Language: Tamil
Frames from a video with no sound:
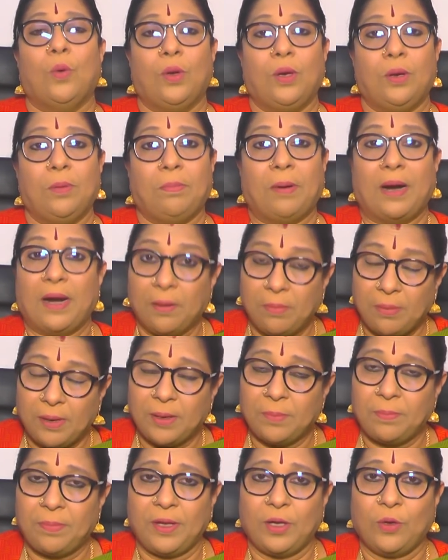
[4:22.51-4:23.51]
ஒரு
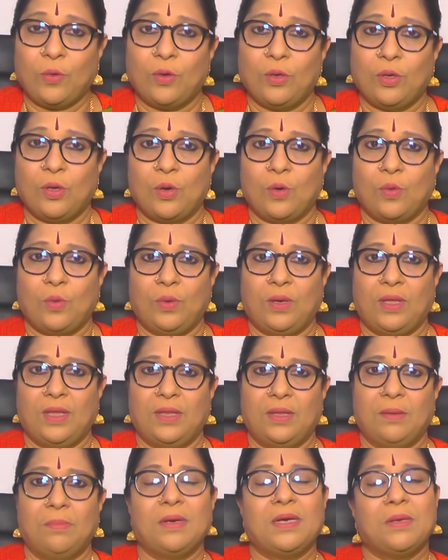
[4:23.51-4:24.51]
பளபளப்பை
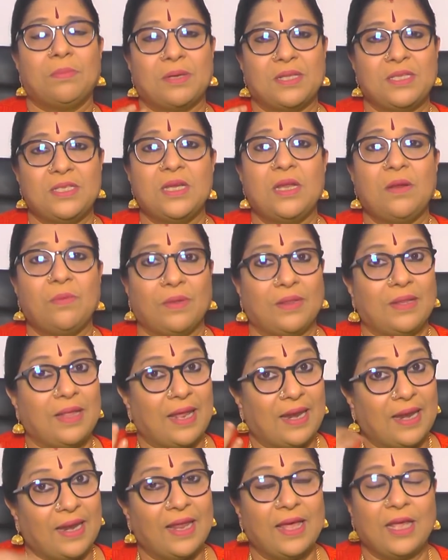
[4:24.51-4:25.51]
கொடுக்கக்கூடியது பட் மஞ்சள்
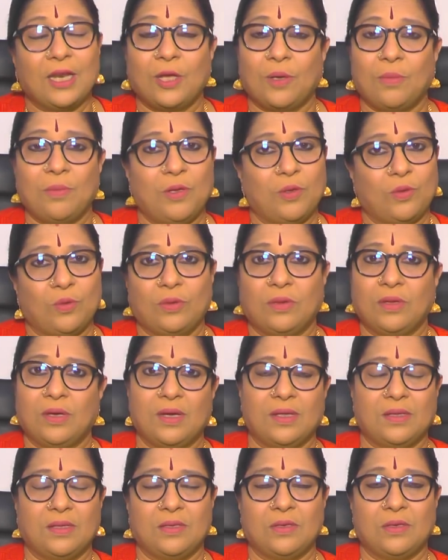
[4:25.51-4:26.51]
வந்து எல்லாருக்குமே
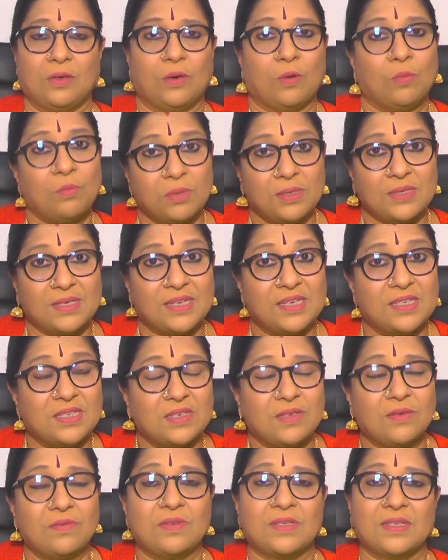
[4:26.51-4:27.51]
ஒத்துக்காது ரொம்ப
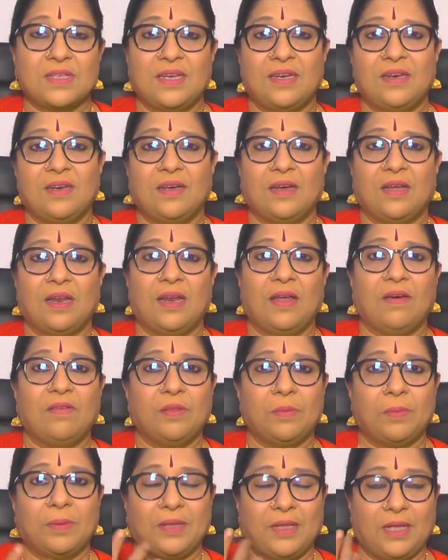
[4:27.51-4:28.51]
சென்சிட்டிவ்
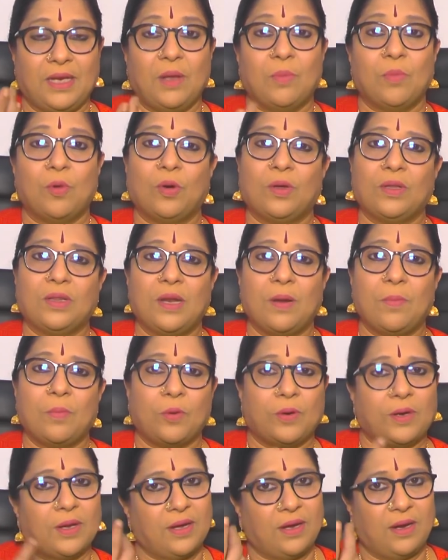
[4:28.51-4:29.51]
ஸ்கின்னுக்கெல்லாம் வந்து பார்த்திங்கன்னா முகத்தில்
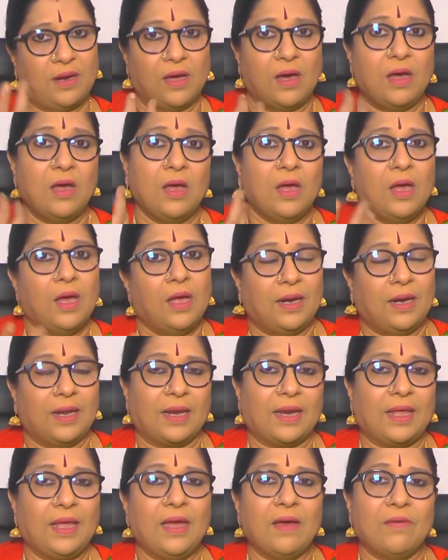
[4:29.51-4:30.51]
போட்டாங்கன்னா
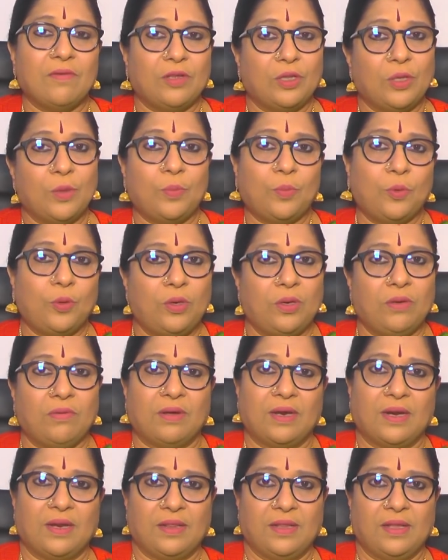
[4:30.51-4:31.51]
நிறைய வந்து புண்ணு
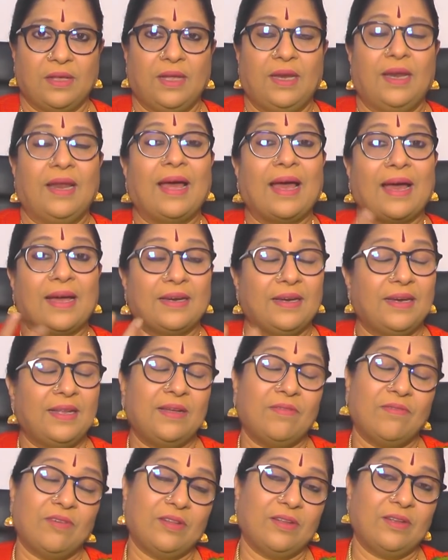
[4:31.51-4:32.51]
வர்றது இல்லை
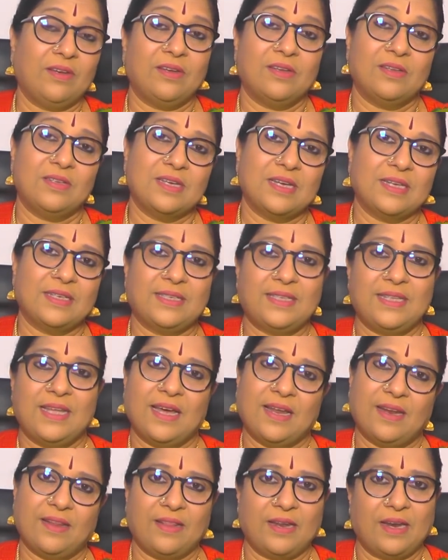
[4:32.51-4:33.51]
ஆக்னே வந்து
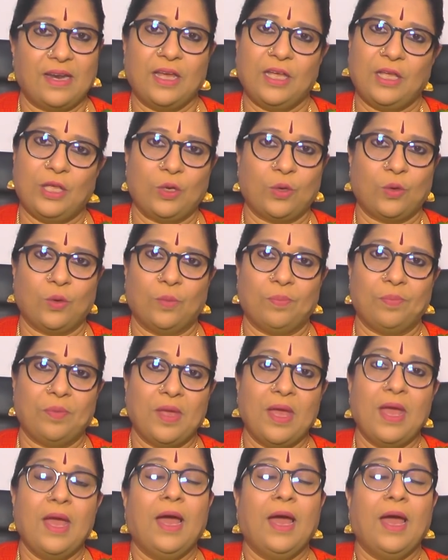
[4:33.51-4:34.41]
ஜாஸ்தியாகிறதெல்லாம் இருக்கும்